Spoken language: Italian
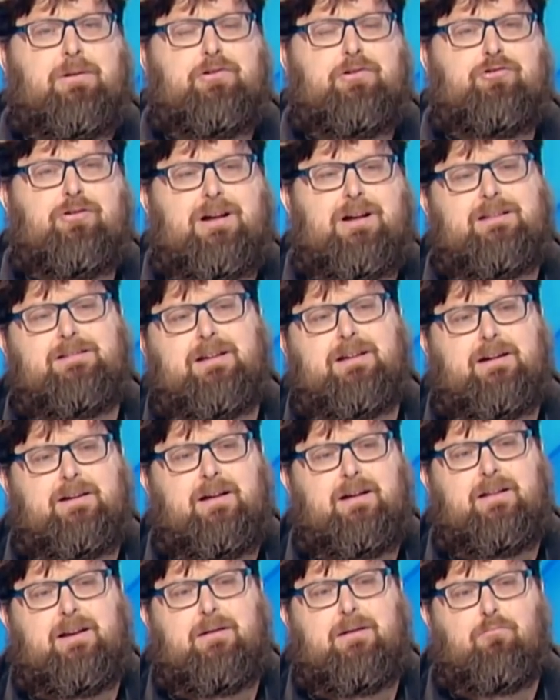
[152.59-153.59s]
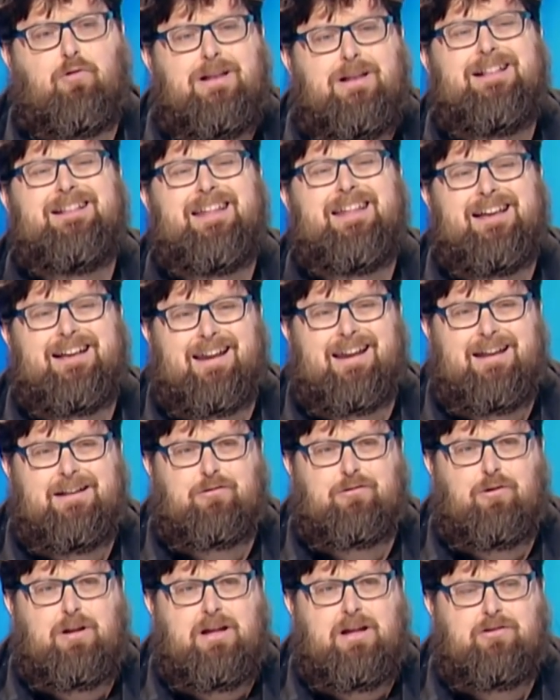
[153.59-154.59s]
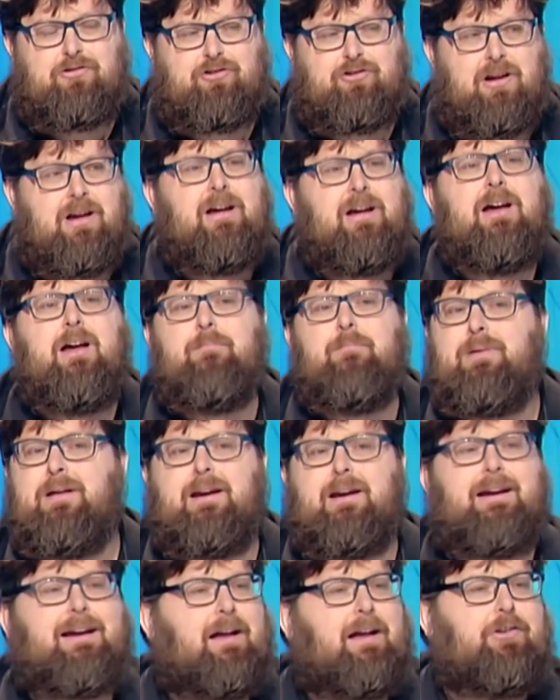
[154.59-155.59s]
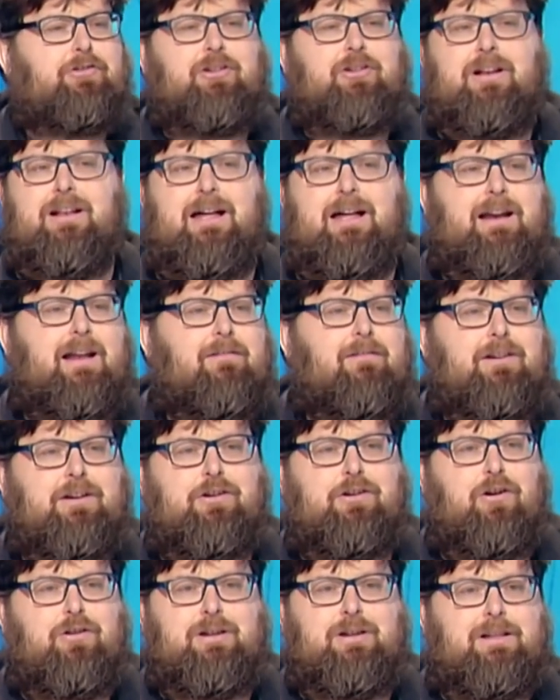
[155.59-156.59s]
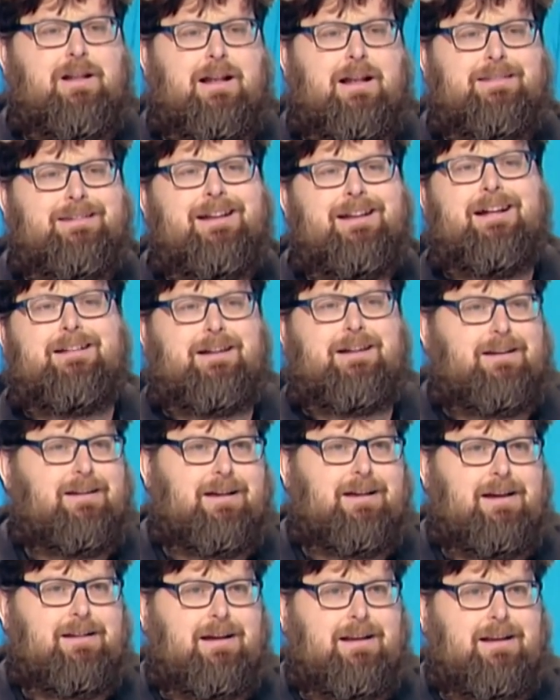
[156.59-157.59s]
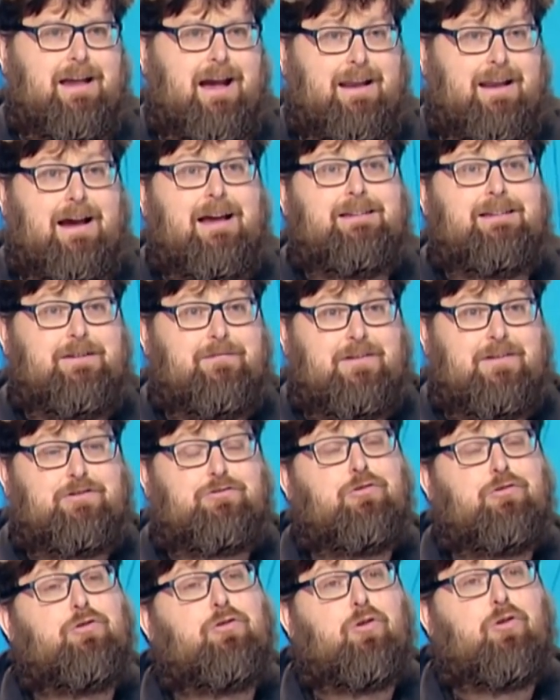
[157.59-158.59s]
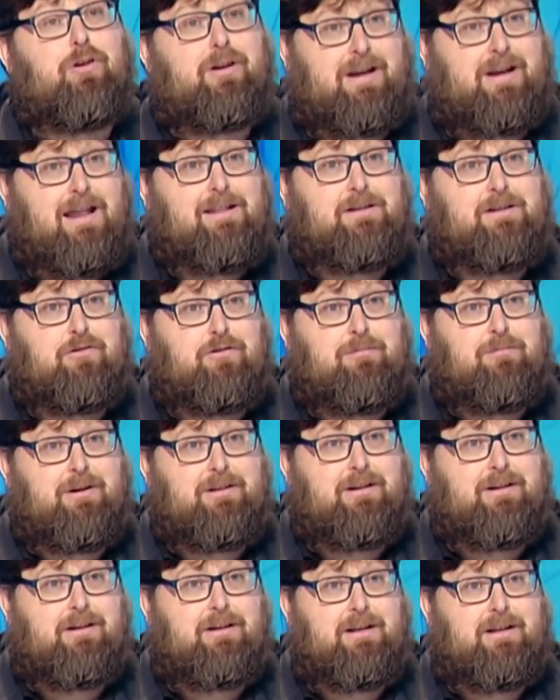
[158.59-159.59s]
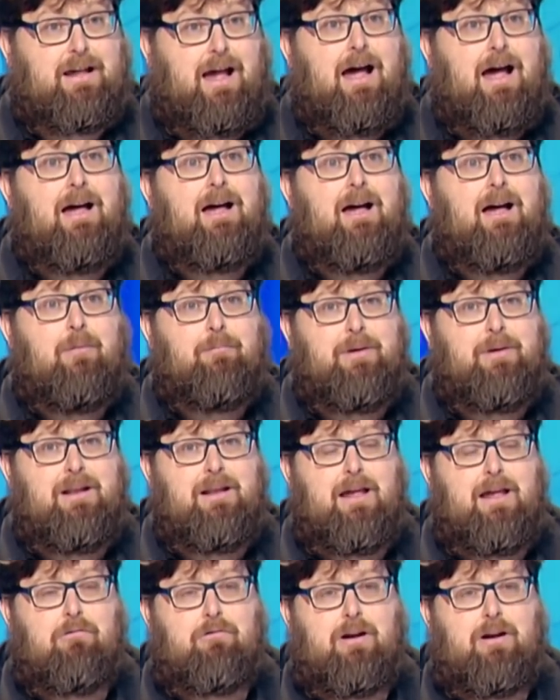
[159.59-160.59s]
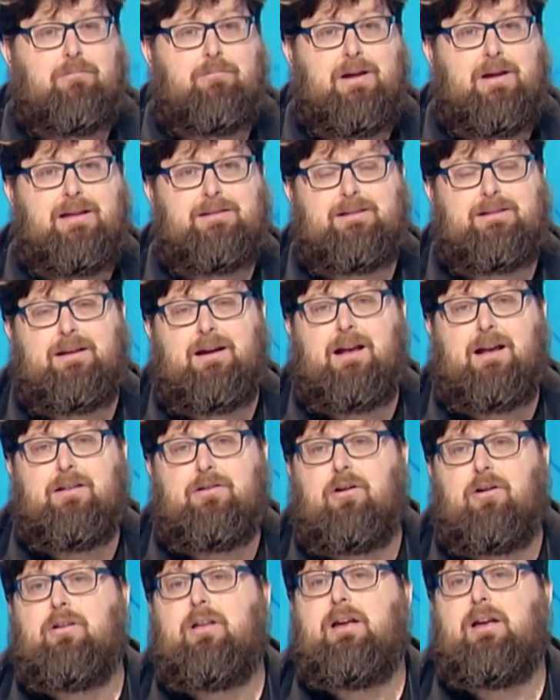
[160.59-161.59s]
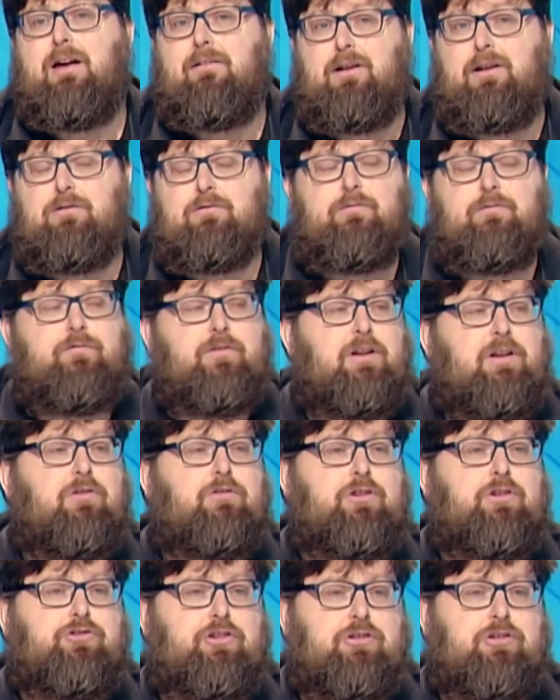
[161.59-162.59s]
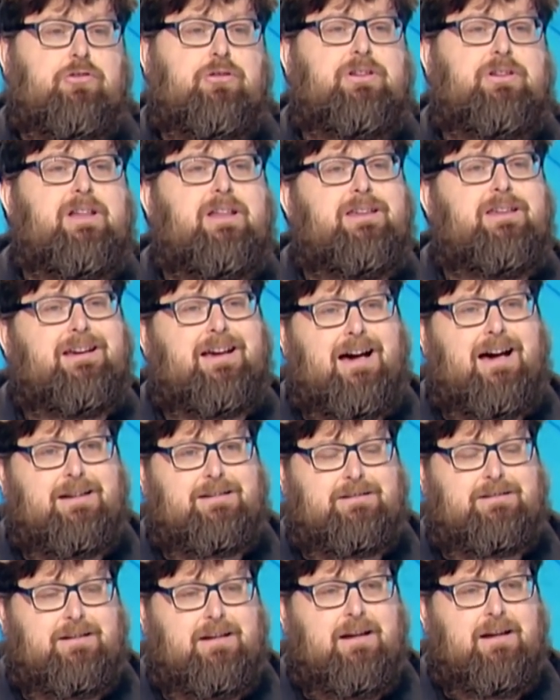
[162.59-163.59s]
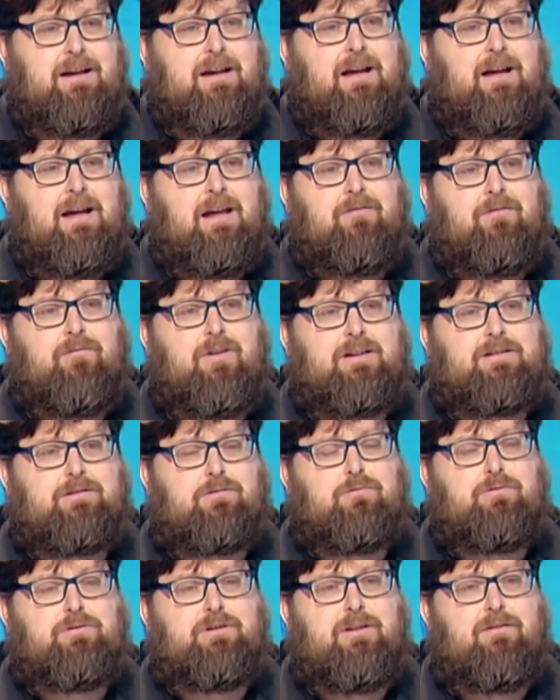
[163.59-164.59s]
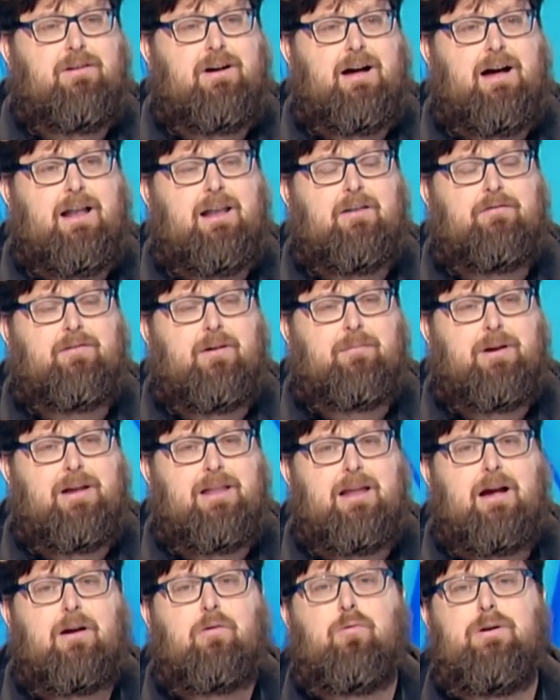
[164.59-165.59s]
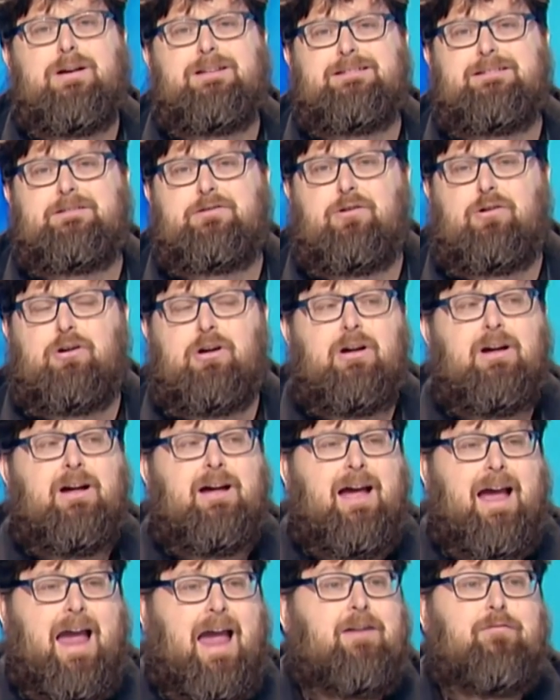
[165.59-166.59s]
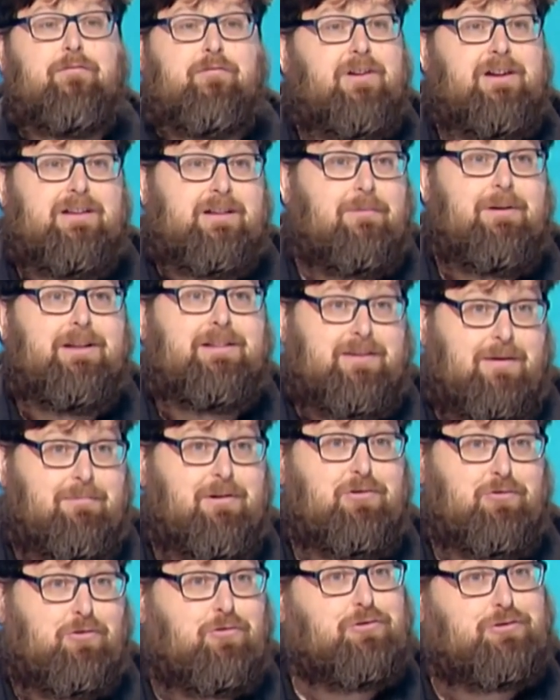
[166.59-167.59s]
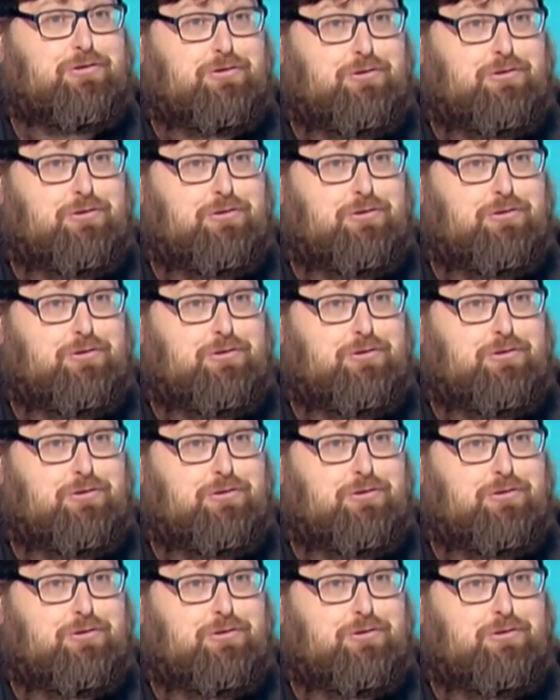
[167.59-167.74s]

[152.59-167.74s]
di una maggioranza, chiederemmo il decreto legge per cancellare la vergogna della denatalità italiana e si fa solo col reddito di maternità. 1000 euro al mese alle donne che avendo un figlio decidono di dedicarsi in via esclusiva alla famiglia. Questo è infinitamente meno